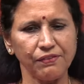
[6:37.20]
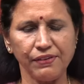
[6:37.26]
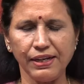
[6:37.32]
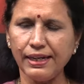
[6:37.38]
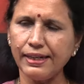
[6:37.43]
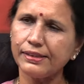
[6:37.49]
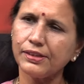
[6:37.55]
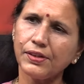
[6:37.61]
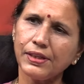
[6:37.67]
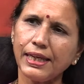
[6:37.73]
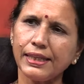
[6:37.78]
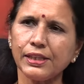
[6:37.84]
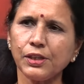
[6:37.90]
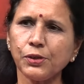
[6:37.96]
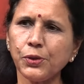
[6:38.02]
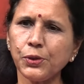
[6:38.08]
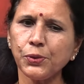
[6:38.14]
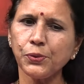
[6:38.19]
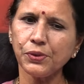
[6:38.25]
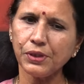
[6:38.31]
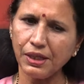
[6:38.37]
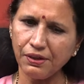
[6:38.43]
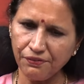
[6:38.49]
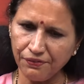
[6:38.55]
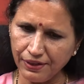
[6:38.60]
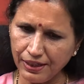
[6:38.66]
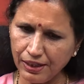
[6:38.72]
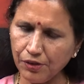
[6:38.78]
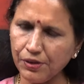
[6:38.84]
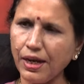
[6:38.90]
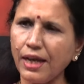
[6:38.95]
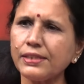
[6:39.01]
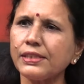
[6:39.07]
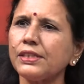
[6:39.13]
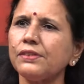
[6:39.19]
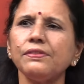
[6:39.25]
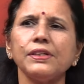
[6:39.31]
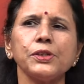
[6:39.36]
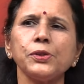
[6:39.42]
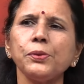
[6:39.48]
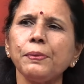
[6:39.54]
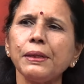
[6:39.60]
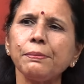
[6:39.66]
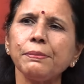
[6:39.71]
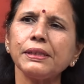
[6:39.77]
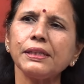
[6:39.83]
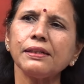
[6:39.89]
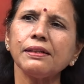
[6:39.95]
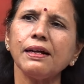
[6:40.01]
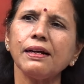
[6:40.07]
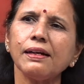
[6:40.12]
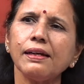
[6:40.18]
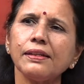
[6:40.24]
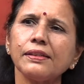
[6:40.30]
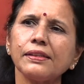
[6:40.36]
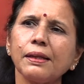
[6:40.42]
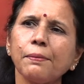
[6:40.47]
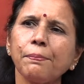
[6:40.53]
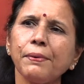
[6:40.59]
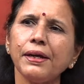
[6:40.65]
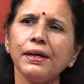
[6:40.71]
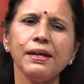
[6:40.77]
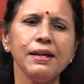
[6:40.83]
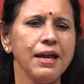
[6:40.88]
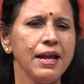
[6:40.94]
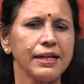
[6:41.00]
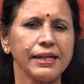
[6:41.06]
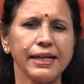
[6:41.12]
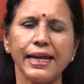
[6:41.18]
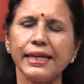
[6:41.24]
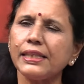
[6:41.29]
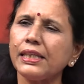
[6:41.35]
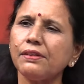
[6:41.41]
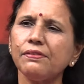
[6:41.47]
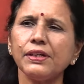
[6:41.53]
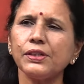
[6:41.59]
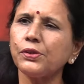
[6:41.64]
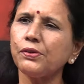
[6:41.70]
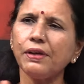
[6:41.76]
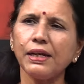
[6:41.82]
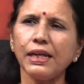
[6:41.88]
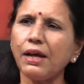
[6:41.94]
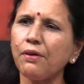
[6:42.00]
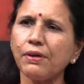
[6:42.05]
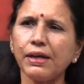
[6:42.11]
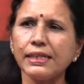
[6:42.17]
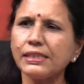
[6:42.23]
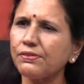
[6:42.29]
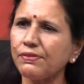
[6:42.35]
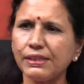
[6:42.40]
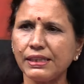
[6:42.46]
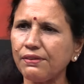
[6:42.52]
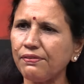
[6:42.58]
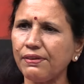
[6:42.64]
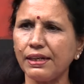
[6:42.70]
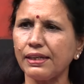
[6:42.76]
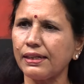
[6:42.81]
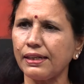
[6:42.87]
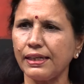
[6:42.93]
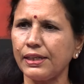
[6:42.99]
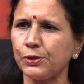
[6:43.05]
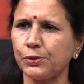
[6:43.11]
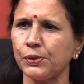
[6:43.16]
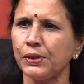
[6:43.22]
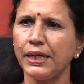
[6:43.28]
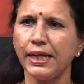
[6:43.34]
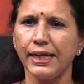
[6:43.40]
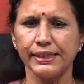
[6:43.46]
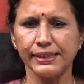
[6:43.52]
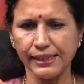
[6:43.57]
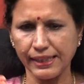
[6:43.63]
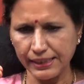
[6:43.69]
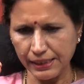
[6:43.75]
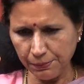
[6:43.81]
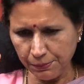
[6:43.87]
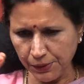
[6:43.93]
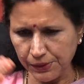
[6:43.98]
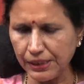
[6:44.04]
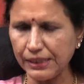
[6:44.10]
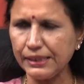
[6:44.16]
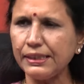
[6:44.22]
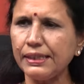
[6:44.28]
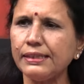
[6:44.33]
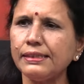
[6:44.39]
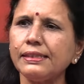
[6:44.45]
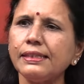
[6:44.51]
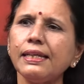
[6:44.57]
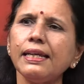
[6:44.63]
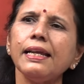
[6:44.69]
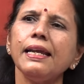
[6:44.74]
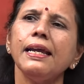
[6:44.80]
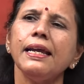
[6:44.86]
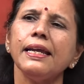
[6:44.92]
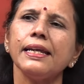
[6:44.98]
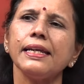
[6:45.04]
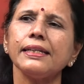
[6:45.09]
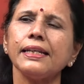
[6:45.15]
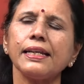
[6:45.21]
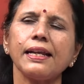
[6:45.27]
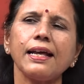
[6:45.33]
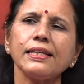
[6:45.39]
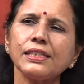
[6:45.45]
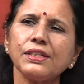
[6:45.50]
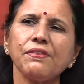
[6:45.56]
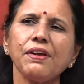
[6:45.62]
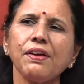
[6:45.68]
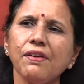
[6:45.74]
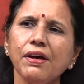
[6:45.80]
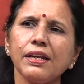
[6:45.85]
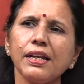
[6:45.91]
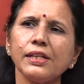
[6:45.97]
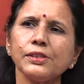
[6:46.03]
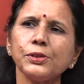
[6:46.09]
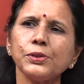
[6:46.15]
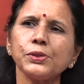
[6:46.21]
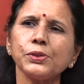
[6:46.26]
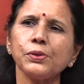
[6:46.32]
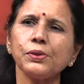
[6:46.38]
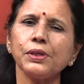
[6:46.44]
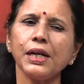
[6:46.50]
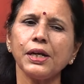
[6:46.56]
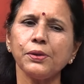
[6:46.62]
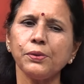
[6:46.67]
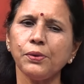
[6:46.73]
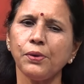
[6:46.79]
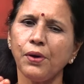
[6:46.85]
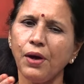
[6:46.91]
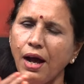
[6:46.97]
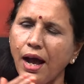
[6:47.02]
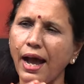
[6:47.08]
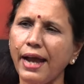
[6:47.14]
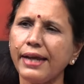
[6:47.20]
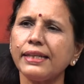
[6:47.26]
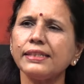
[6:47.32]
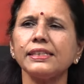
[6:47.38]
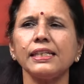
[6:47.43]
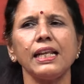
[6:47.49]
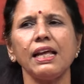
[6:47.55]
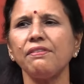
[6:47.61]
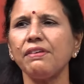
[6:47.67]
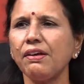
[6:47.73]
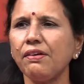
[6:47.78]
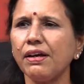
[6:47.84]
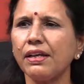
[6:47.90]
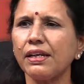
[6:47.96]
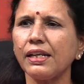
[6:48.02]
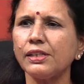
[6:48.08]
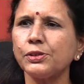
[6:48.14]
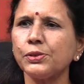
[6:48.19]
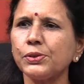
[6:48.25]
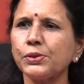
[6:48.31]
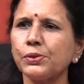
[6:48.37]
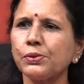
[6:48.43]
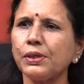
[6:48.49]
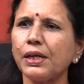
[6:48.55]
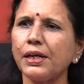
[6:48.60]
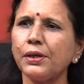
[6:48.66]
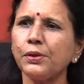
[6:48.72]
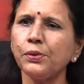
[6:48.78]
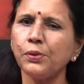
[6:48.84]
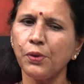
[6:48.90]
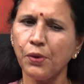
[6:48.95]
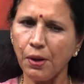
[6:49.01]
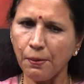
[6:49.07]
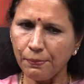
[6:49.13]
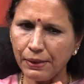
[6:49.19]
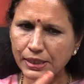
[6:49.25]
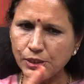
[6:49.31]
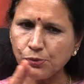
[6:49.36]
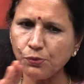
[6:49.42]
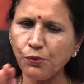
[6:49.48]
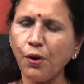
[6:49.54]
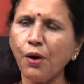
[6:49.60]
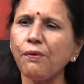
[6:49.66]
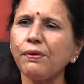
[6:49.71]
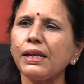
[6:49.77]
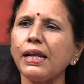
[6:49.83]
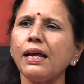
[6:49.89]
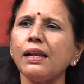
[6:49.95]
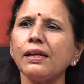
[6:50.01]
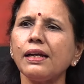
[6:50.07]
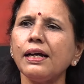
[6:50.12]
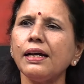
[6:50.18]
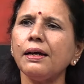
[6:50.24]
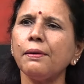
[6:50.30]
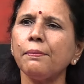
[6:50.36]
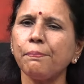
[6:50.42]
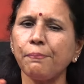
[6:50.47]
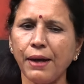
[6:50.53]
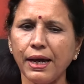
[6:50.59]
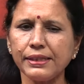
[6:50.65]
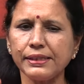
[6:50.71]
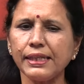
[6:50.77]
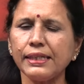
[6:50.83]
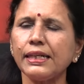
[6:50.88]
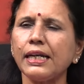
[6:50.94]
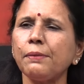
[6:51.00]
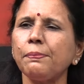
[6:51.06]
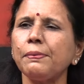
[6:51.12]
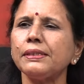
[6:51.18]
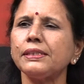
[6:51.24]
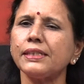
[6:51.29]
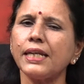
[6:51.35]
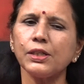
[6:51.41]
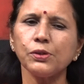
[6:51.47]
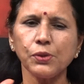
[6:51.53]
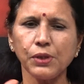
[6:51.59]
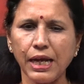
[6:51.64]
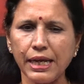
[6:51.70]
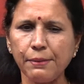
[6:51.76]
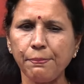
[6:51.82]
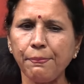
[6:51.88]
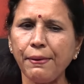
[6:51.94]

వీళ్ళిద్దరు ఎంత కొట్టుకున్నా వీళ్ళు రాష్ట్రం వరకు పరిమితం కాగలరు తప్ప కేంద్రం వరకు వెళ్లే అవకాశం అయితే వీళ్ళకి లేదు ఎందుకంటే మొదటి నుంచి ఈయన రాష్ట్ర వ్యవహారాలు చూసుకున్నాడు ఆయన జిల్లా వ్యవహారాలు చూసుకున్నాడు ప్లస్ ఓవరాల్ గా పార్టీని నడిపించడానికి ఒక